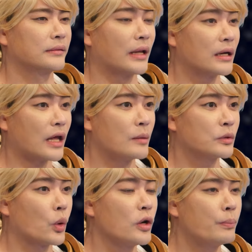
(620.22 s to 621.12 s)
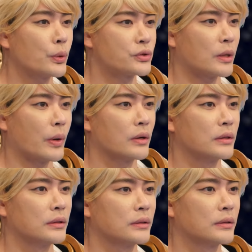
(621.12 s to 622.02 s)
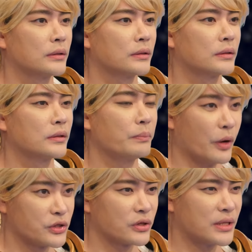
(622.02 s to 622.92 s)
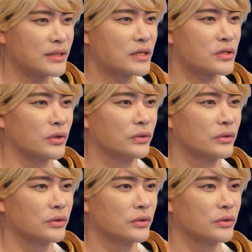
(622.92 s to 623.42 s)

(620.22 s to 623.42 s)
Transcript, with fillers: 나의 닮은 올림포스의 별을 벌써 찾았어.